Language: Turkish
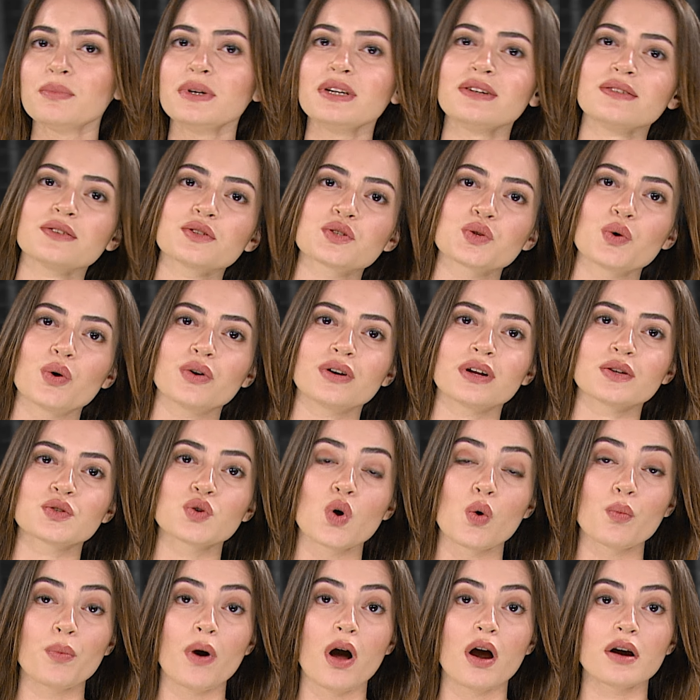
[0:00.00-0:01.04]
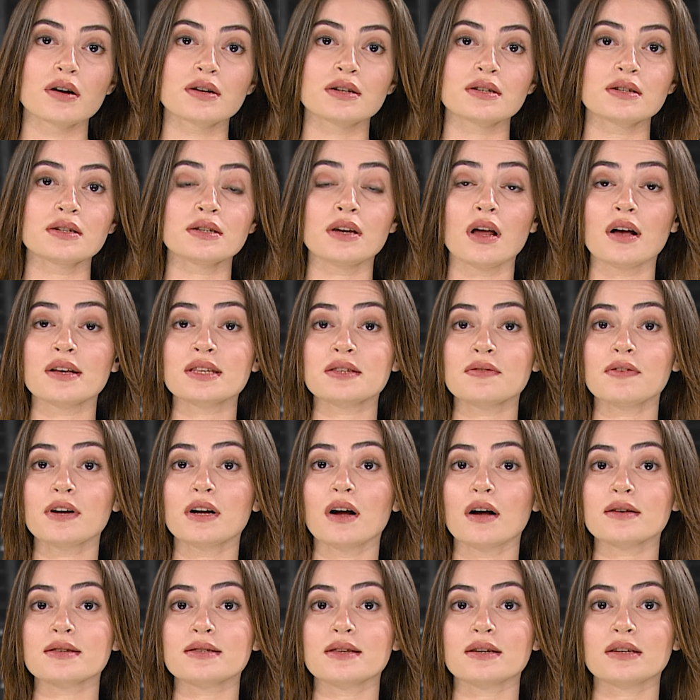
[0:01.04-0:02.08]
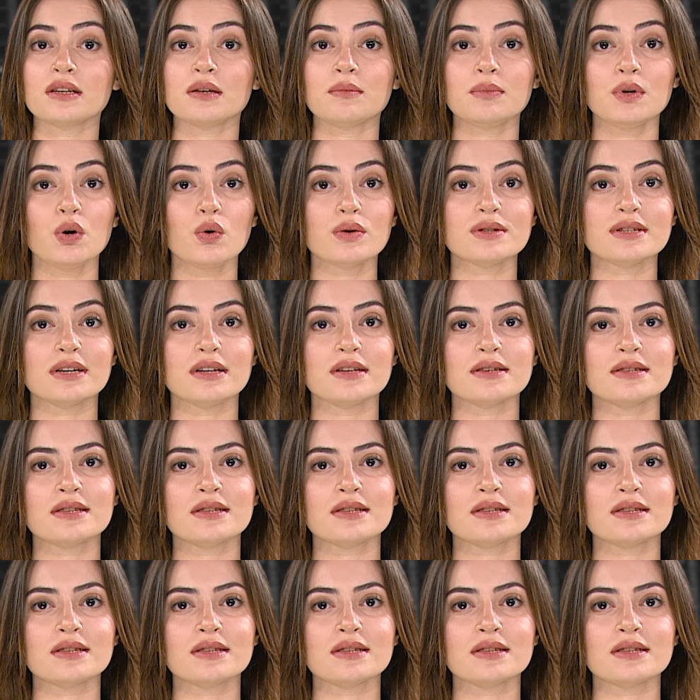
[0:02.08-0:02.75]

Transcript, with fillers: yıl sonra Tom Parker Las Vegas'taki bir otelin